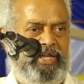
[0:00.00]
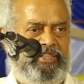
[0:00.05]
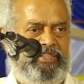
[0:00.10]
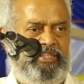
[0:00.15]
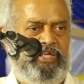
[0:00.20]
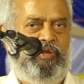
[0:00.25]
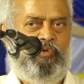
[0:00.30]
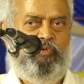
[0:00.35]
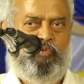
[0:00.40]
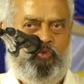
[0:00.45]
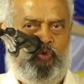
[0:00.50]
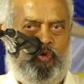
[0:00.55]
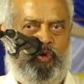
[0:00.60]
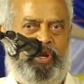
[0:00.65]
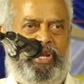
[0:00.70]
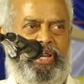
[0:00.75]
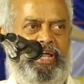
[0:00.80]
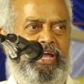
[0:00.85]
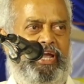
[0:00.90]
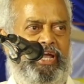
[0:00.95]
நேரத்தில்
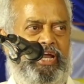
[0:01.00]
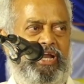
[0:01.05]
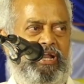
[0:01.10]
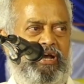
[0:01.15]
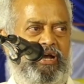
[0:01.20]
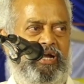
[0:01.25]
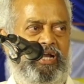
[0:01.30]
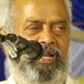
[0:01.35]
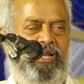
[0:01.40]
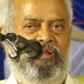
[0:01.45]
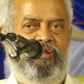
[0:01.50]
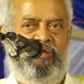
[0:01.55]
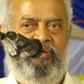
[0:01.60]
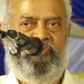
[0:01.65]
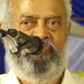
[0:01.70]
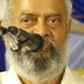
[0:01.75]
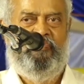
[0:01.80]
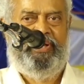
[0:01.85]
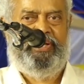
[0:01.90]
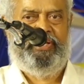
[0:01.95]
ஒரே நாளில்
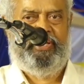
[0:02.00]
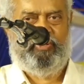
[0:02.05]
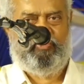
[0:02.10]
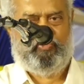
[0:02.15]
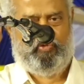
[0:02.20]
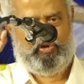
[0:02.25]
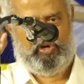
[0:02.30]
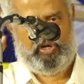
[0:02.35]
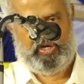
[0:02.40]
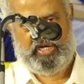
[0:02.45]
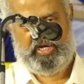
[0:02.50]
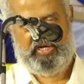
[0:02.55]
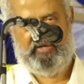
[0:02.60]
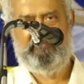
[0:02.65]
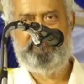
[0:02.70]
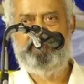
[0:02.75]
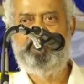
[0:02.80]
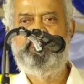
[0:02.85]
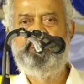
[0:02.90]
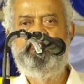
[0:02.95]
வெட்டி
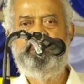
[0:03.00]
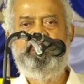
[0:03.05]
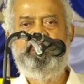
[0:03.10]
கொன்றான்